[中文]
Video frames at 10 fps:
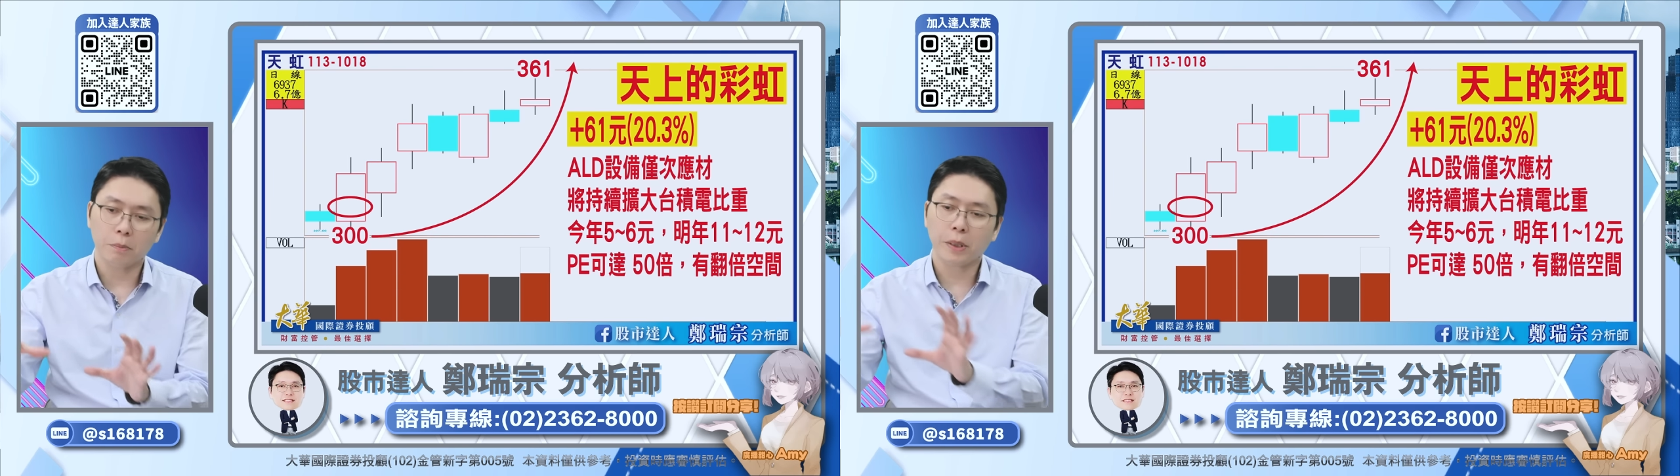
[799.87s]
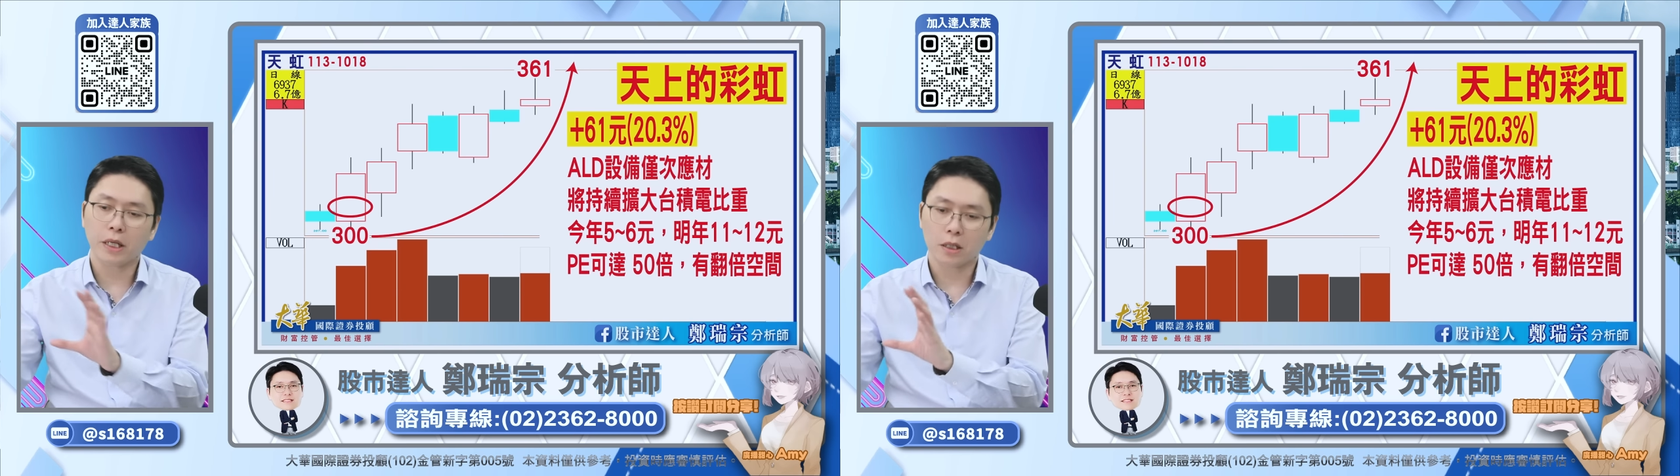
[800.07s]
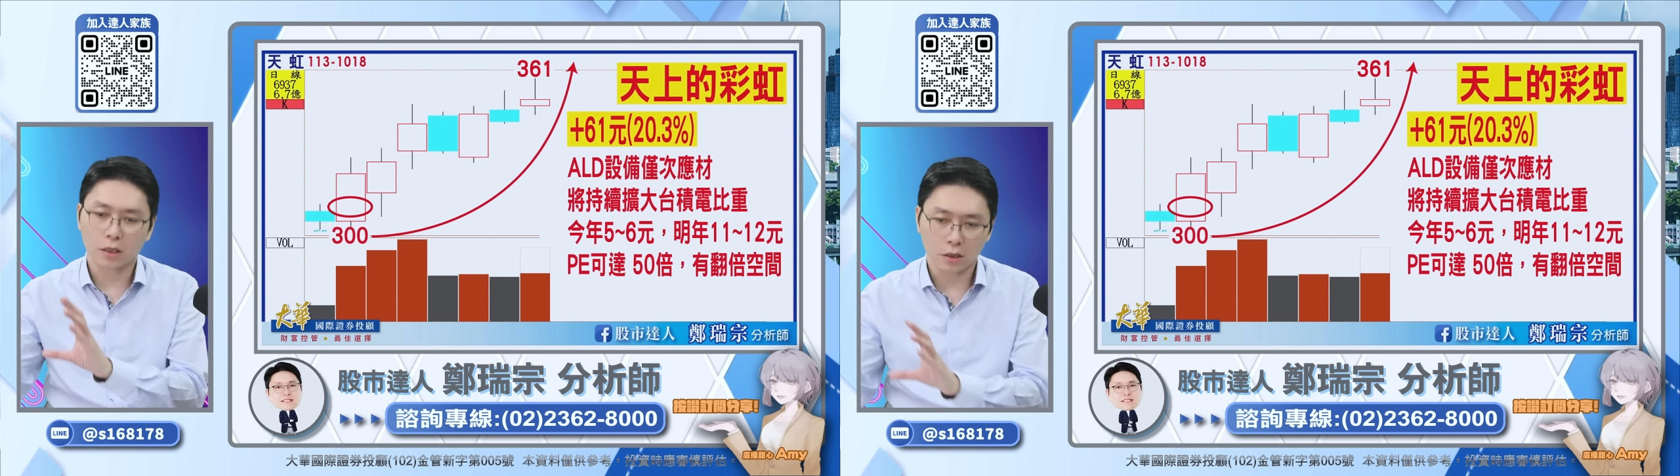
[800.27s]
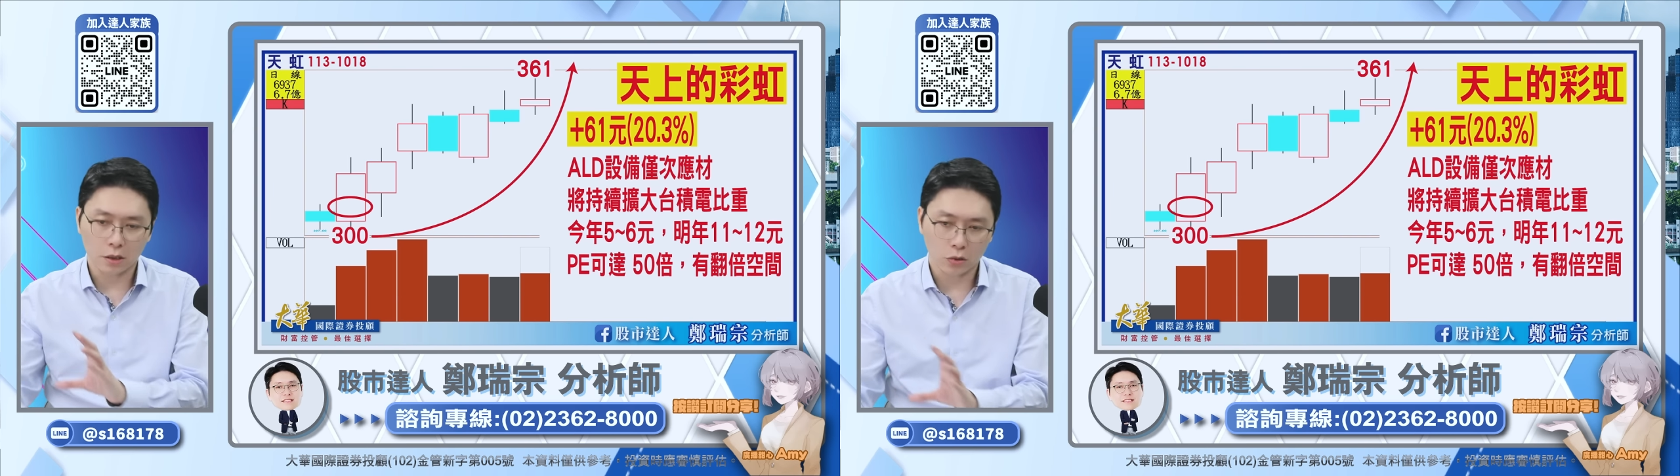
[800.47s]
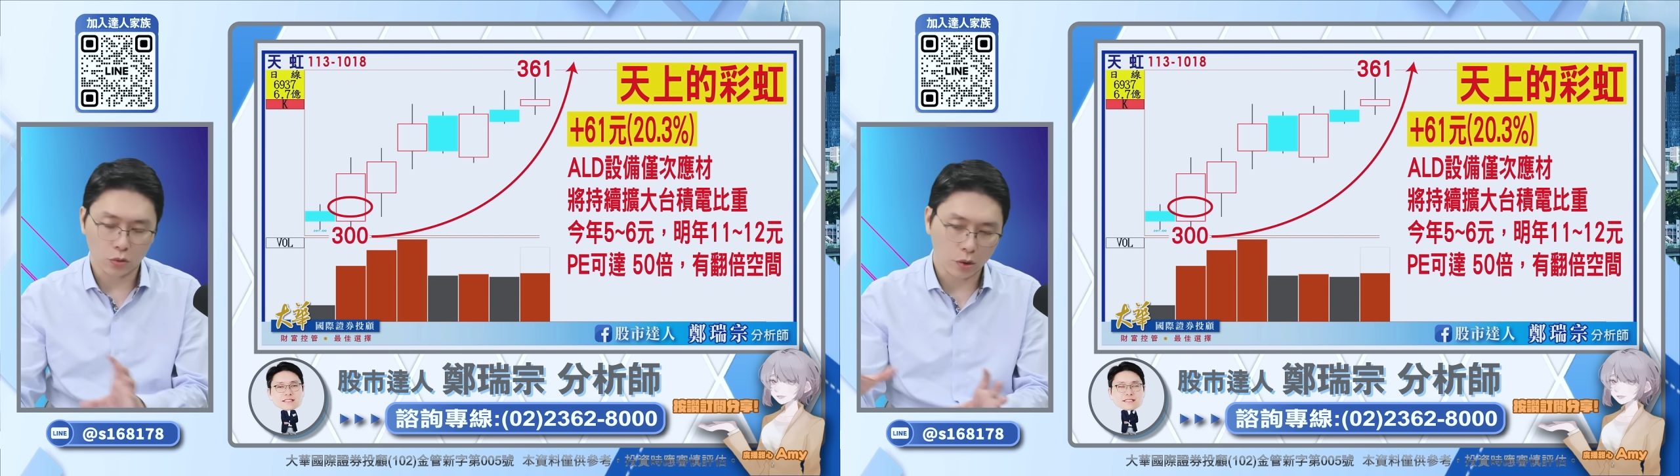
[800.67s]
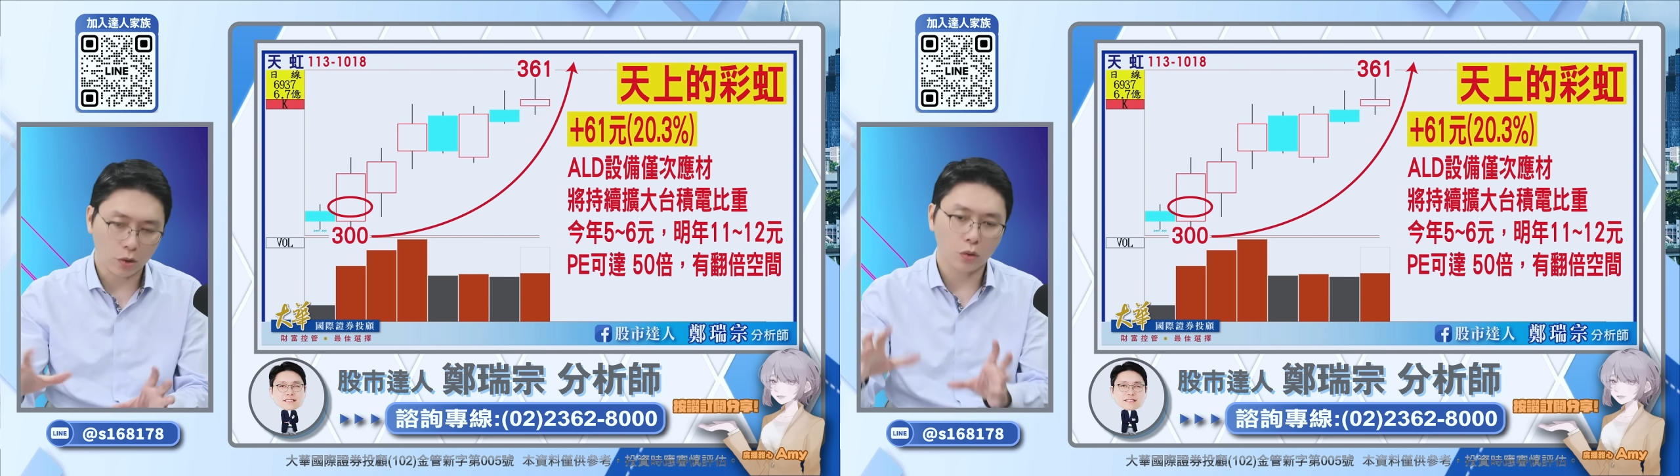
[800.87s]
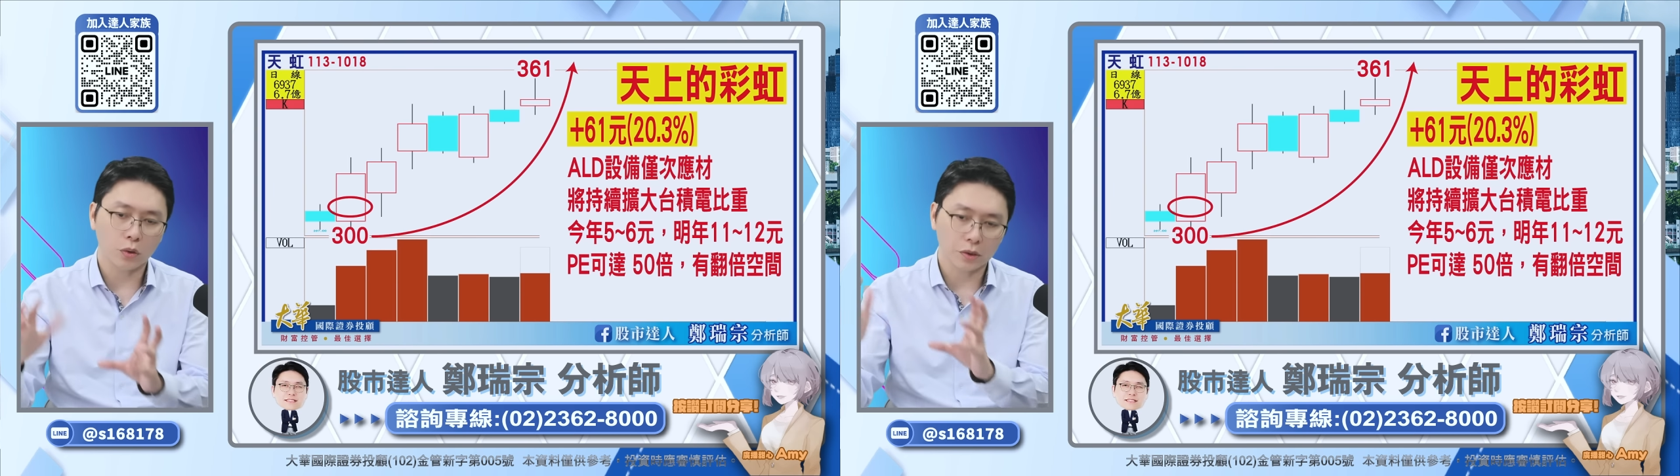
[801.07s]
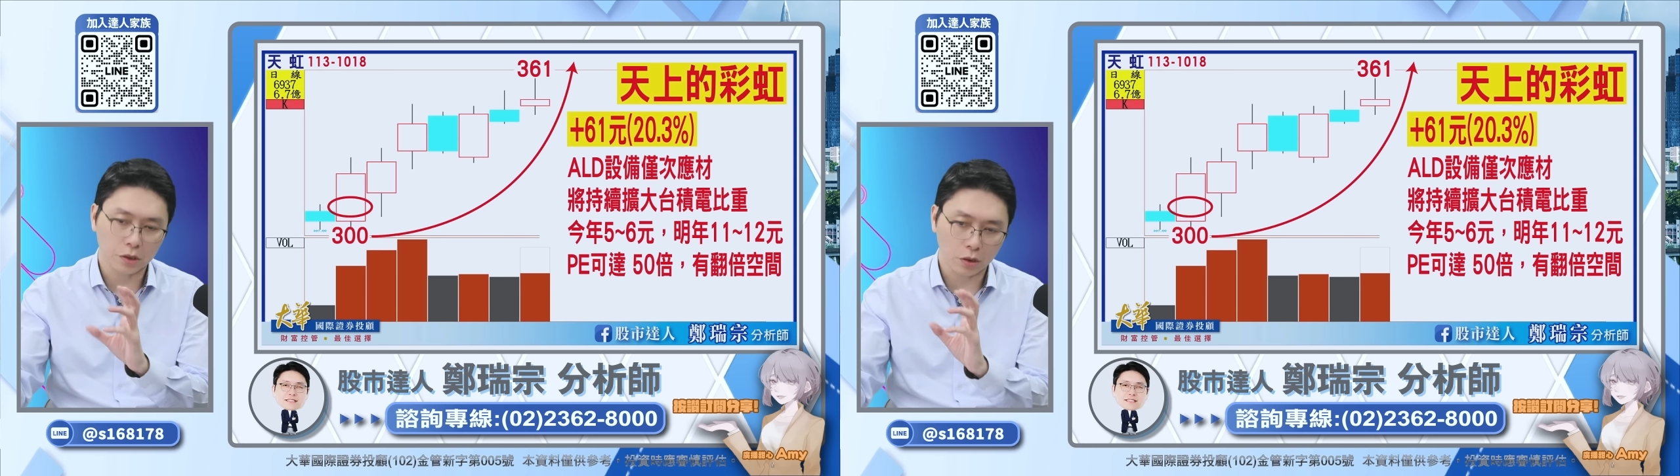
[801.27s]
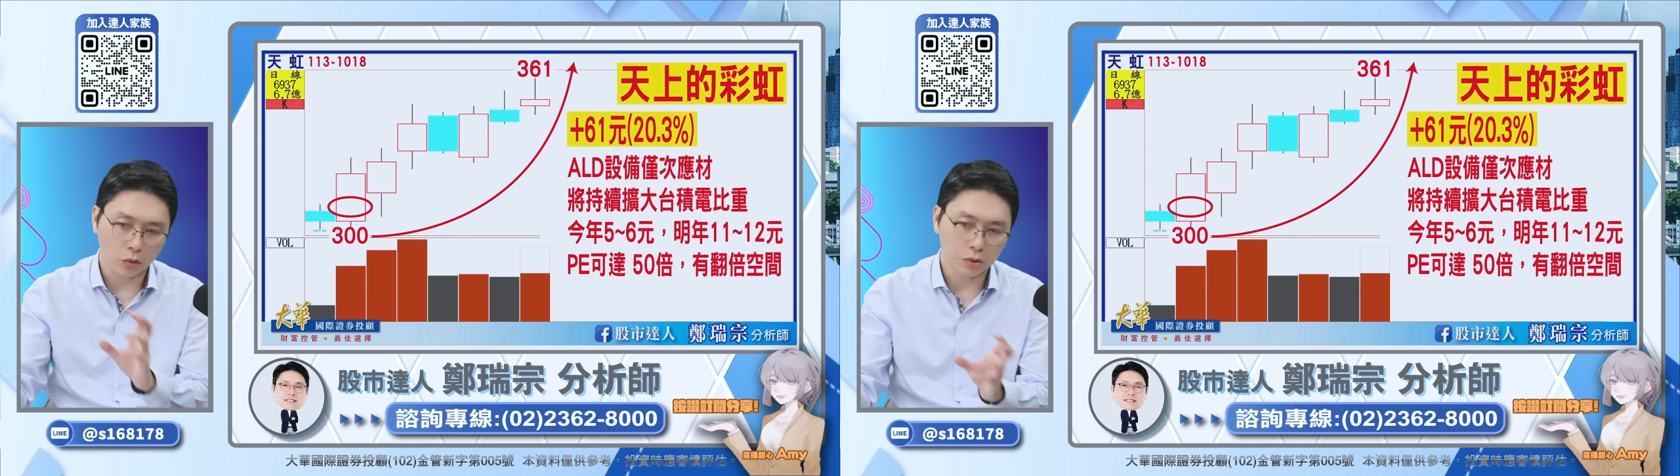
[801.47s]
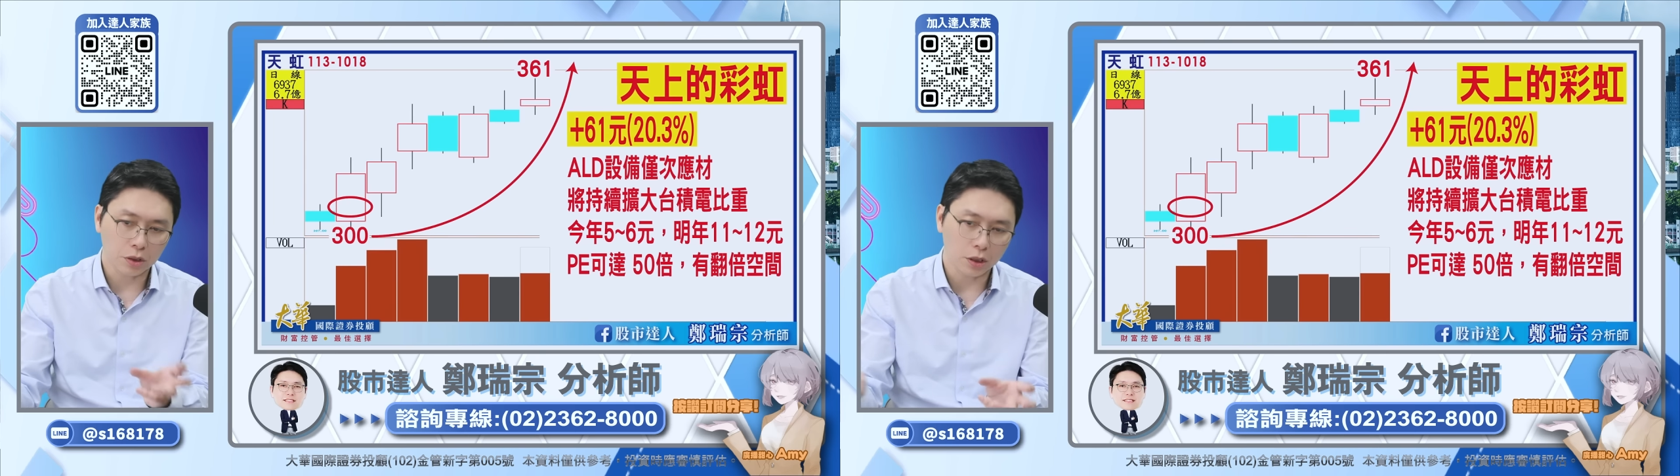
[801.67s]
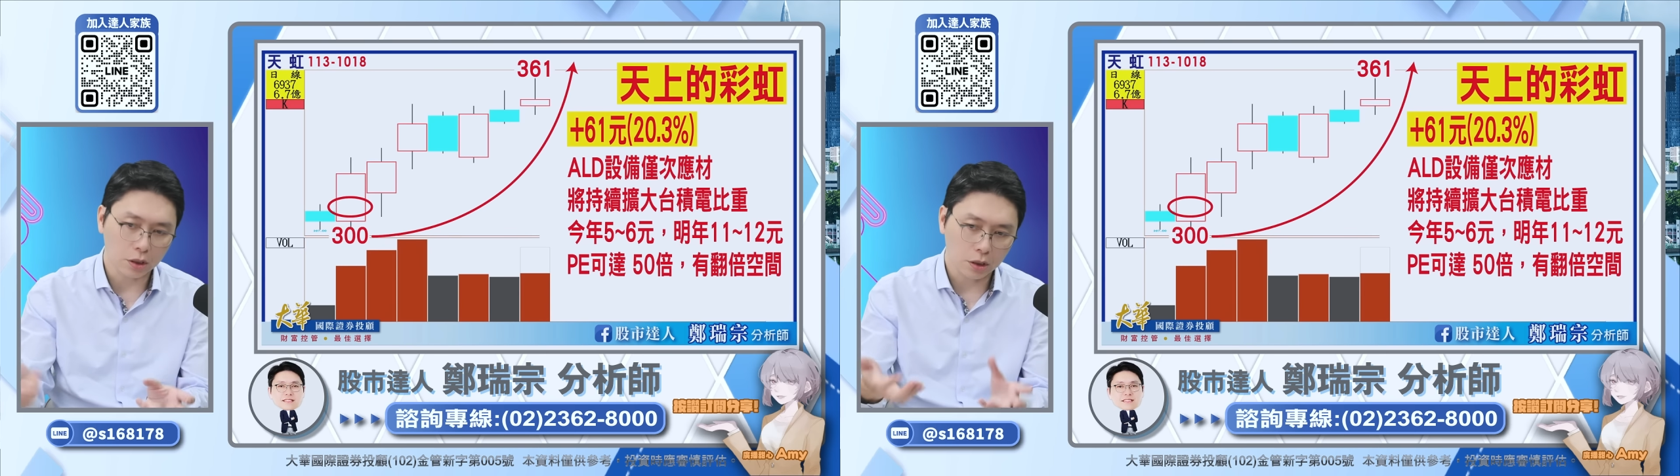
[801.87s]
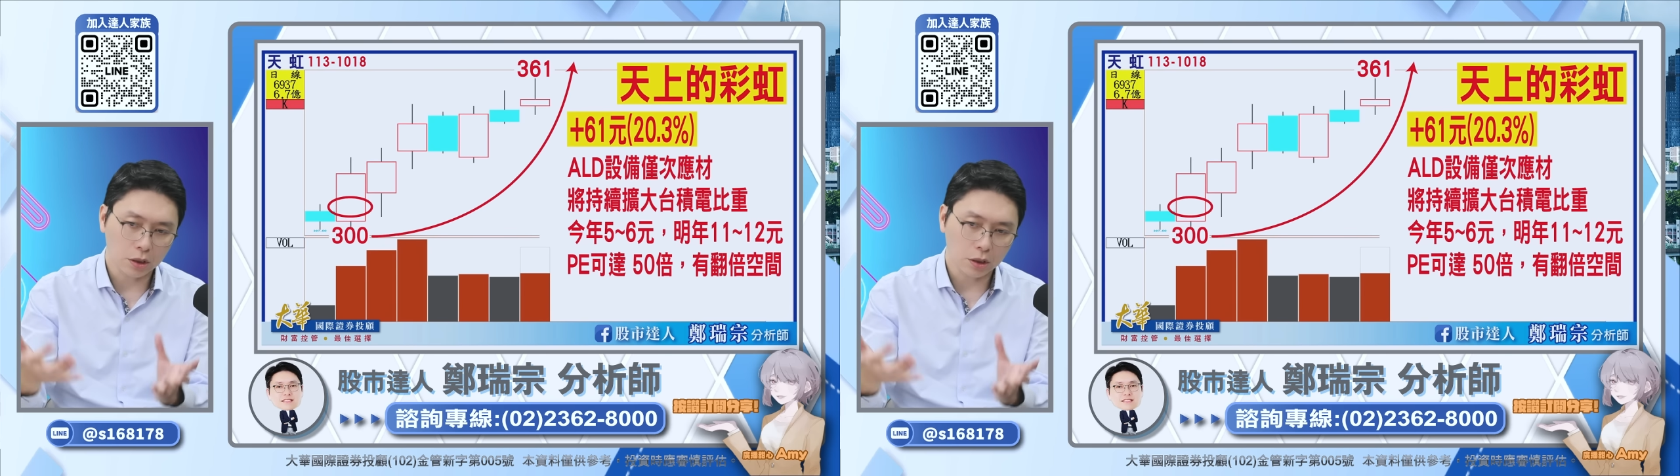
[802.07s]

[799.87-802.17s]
配合的所谓的 c o r o s 的供应的